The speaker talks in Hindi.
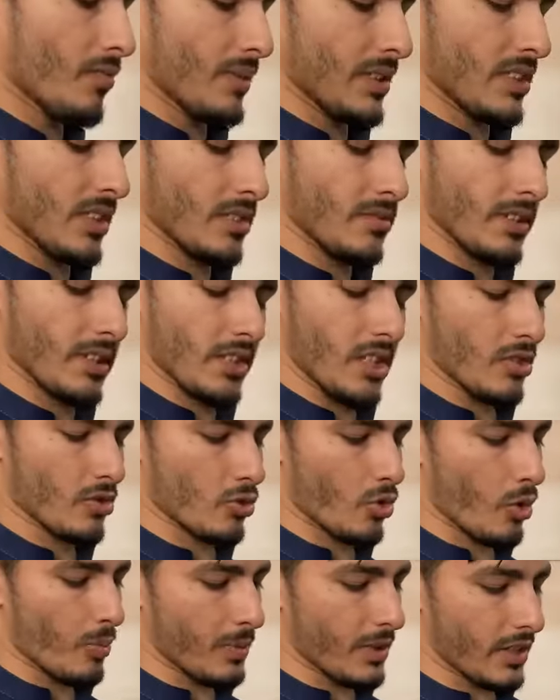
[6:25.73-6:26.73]
और पीछे इसके साथ
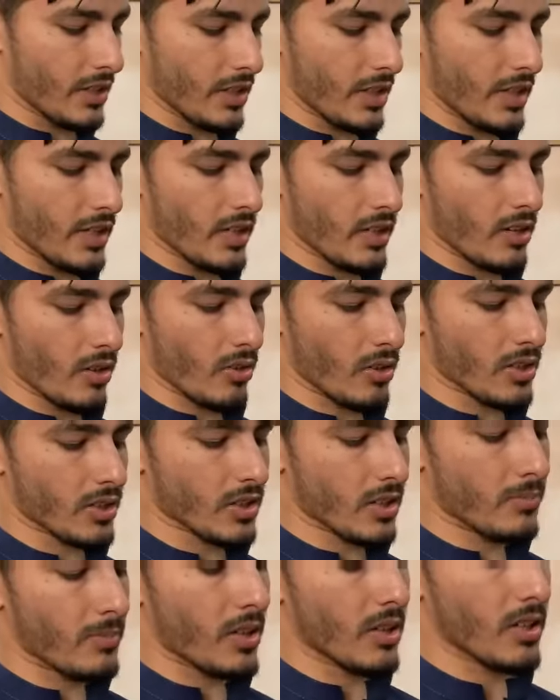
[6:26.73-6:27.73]
स्कोप नहीं है और इसका